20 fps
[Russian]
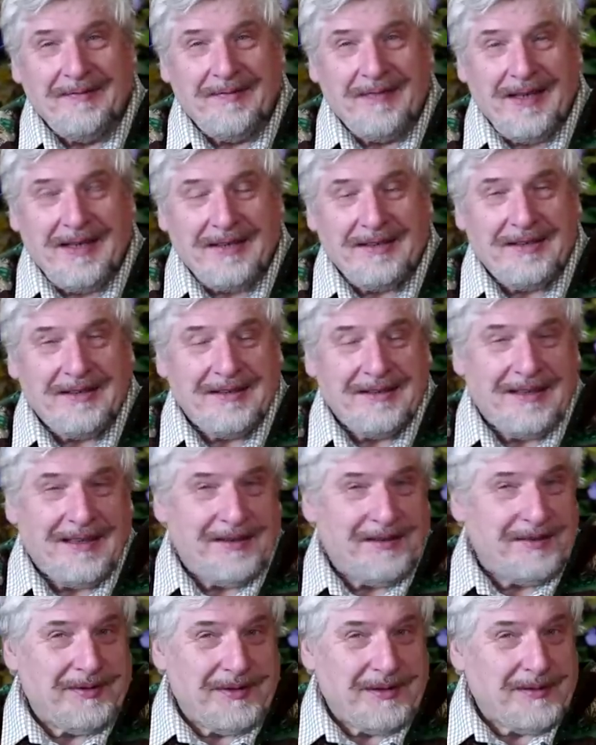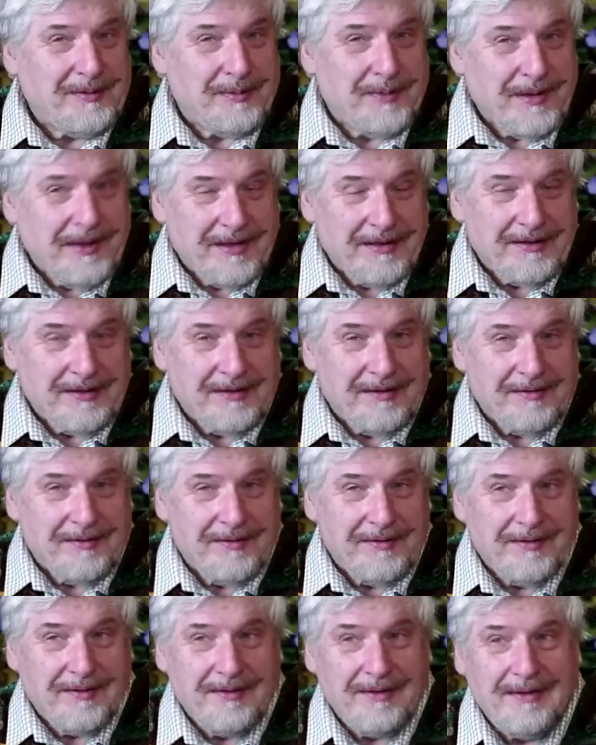наших далеких
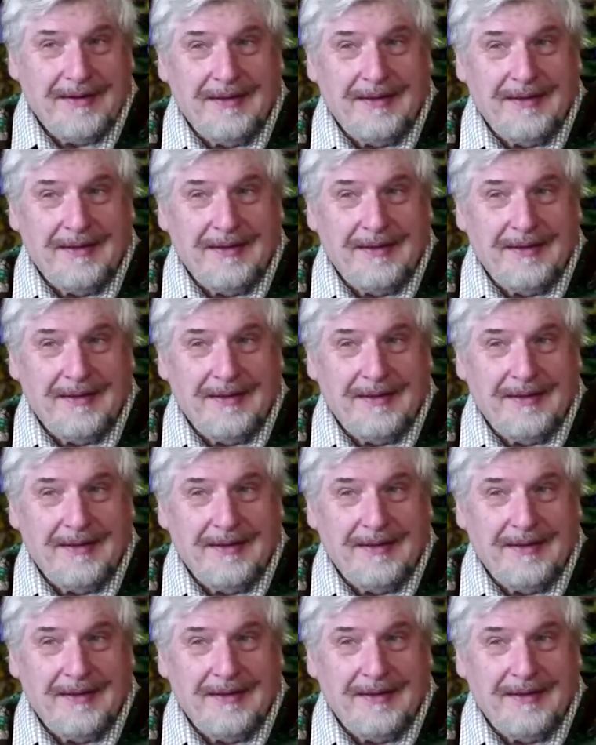предков.